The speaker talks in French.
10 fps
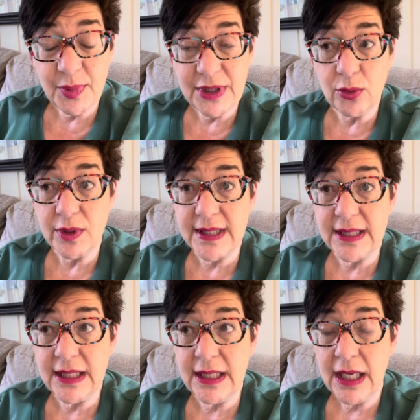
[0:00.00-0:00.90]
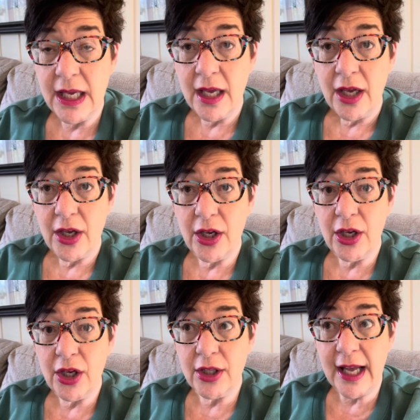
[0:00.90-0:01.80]
Puis aussi,
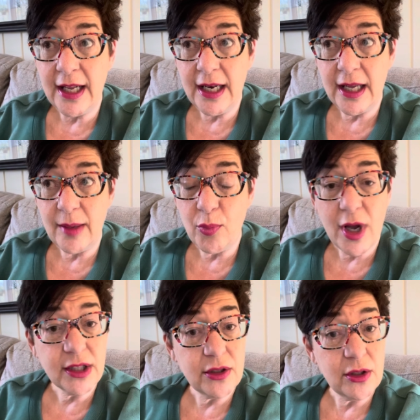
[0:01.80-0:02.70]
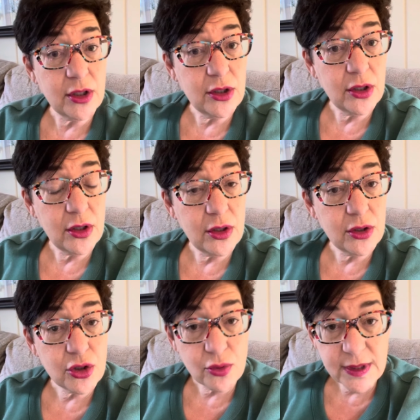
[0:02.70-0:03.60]
dans la boîte de
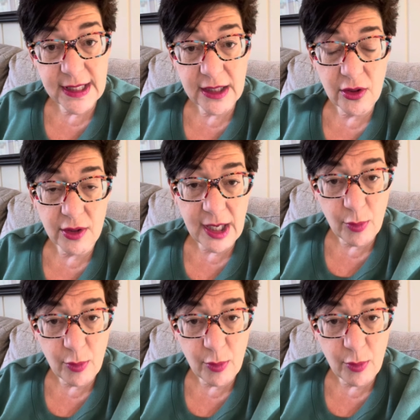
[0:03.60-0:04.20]
chaussettes, donc la